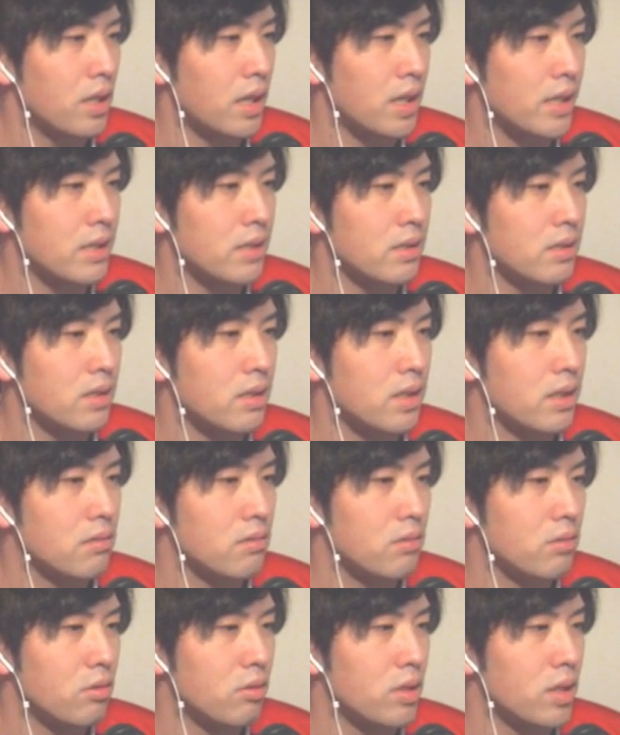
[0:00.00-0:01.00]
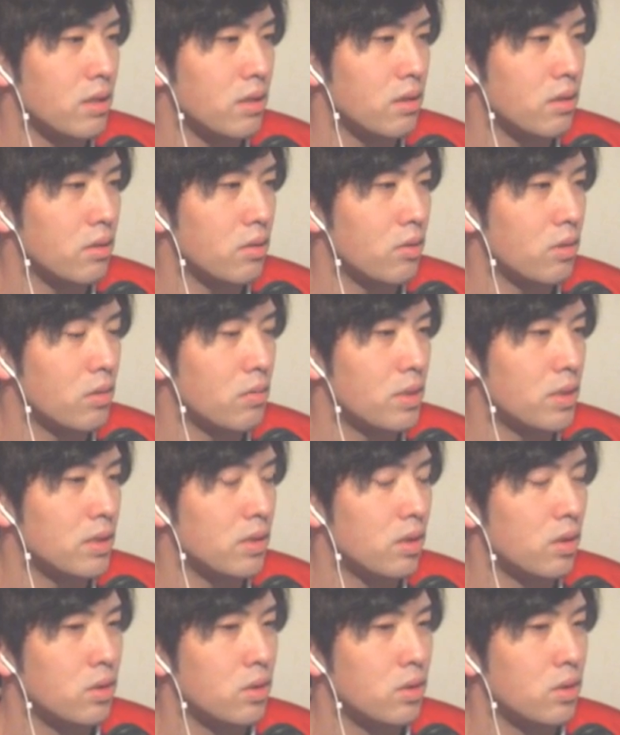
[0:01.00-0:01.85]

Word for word: 敗戦となっております。